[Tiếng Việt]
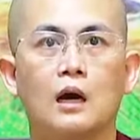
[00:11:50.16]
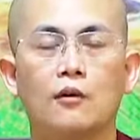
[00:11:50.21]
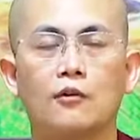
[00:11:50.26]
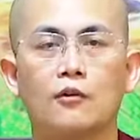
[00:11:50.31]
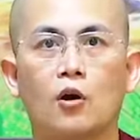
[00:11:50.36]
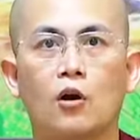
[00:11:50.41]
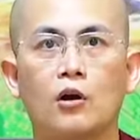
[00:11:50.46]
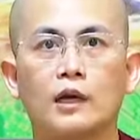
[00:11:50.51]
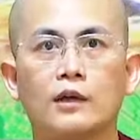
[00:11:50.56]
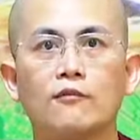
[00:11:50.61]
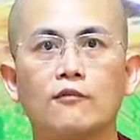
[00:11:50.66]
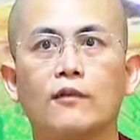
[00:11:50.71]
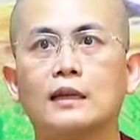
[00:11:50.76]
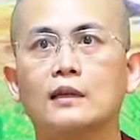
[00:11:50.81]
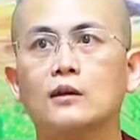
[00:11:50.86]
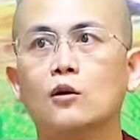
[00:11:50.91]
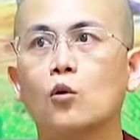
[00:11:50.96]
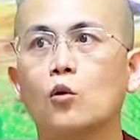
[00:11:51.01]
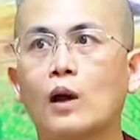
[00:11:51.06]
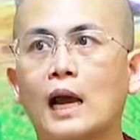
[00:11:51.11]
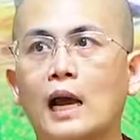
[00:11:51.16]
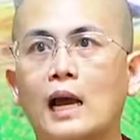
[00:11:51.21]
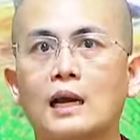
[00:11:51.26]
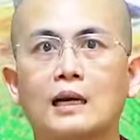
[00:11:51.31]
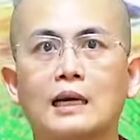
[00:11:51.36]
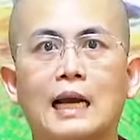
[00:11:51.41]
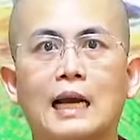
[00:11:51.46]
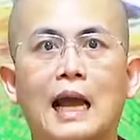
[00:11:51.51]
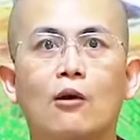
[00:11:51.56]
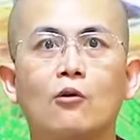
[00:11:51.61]
có cái văn hóa
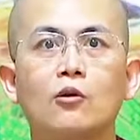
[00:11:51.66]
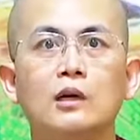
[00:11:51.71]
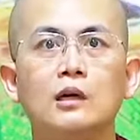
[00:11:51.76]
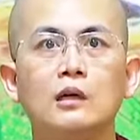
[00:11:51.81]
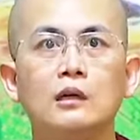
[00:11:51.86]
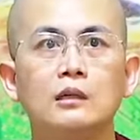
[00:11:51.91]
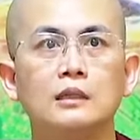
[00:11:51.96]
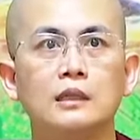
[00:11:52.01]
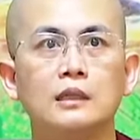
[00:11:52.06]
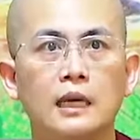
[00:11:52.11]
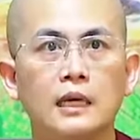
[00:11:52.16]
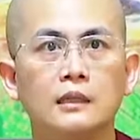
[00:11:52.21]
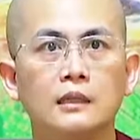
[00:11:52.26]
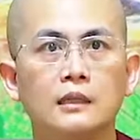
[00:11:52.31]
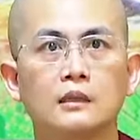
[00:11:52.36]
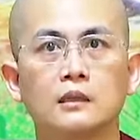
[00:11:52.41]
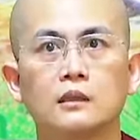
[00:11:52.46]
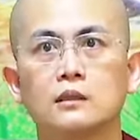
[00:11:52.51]
cao hơn nên